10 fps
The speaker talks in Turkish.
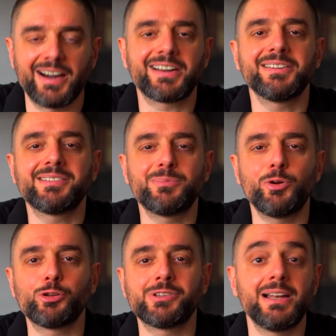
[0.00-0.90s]
Aranızda
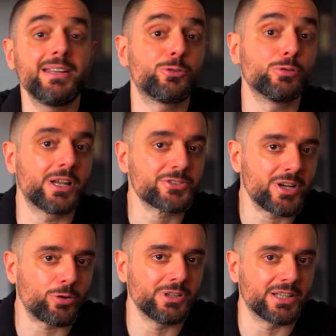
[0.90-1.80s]
bu özelliği
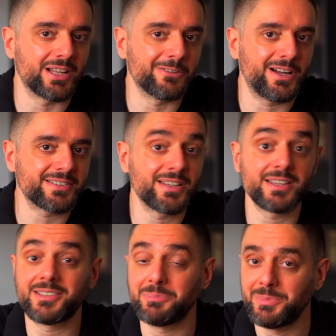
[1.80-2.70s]
kullanacak olanlar
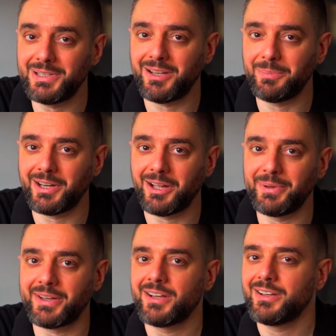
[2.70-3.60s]
varsa sebebiyle
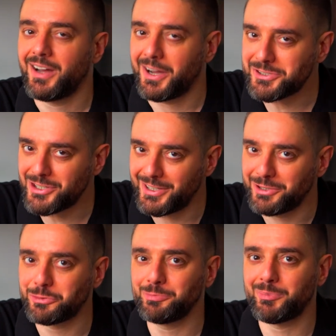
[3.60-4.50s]
beraber aşağıya
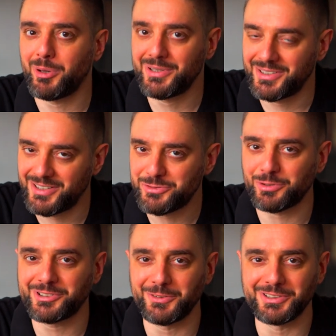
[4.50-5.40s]
yorum yapabilirse
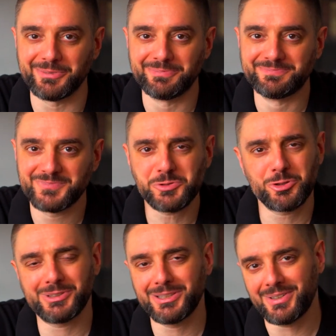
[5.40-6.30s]
çok sevinirim.
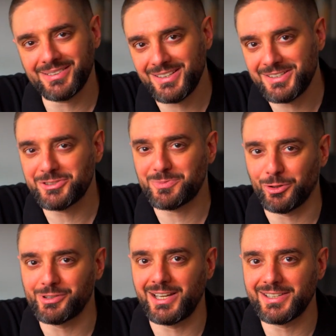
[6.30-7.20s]
Çünkü bana biraz ilginç bir
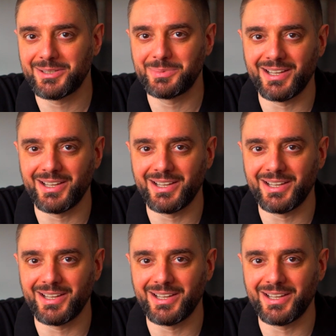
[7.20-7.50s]
özellik gibi